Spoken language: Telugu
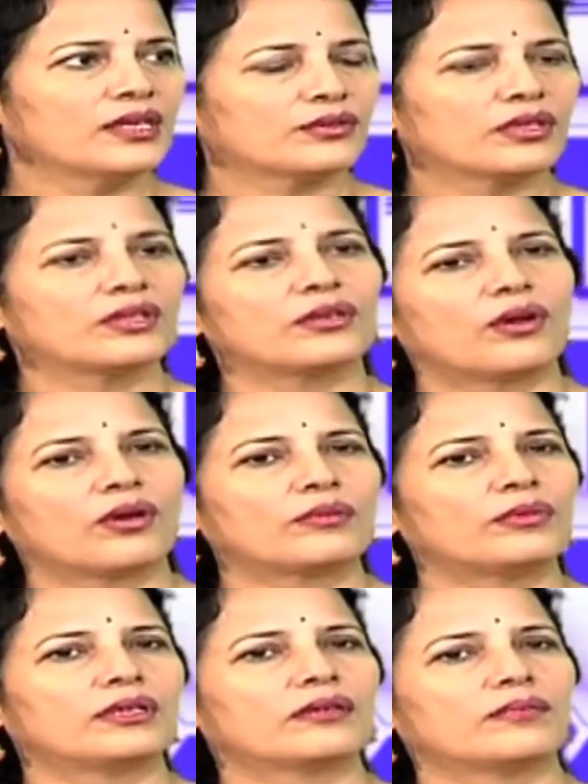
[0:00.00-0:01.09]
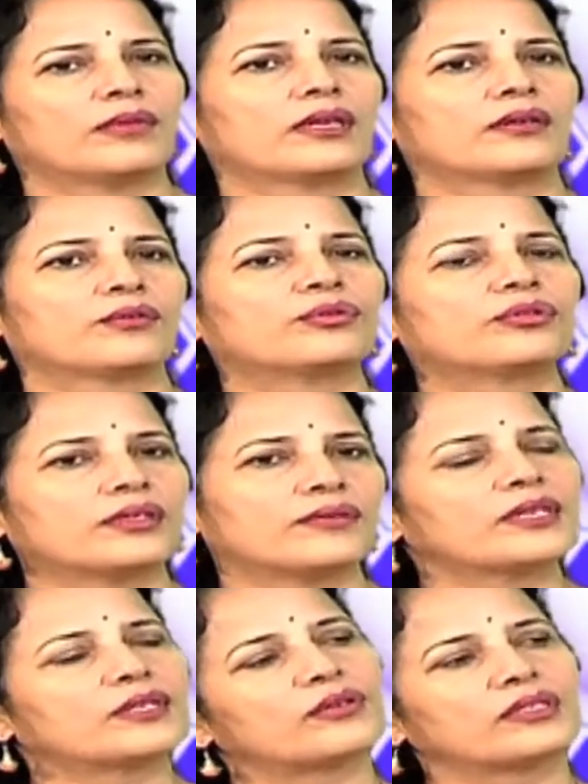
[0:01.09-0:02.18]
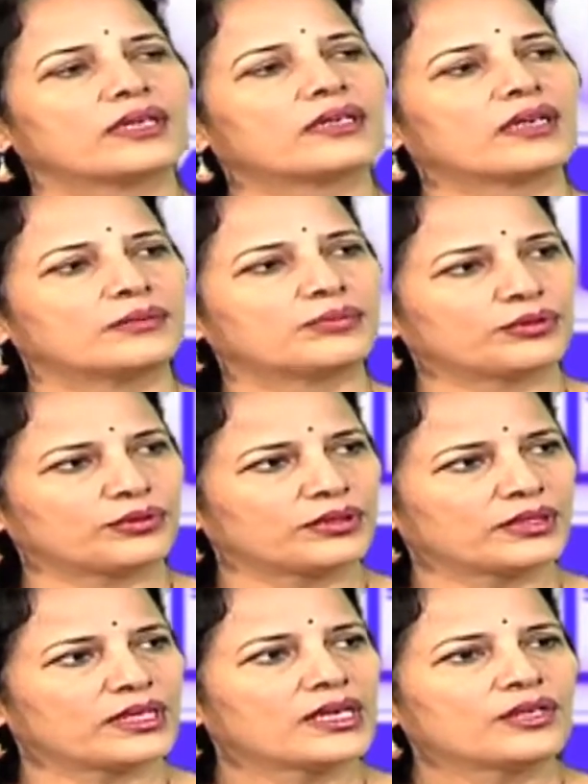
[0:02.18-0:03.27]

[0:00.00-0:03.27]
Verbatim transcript: సో ఇది నార్మల్ టూ త్రీ వీక్స్లో సెటిల్ అయిపోతుంది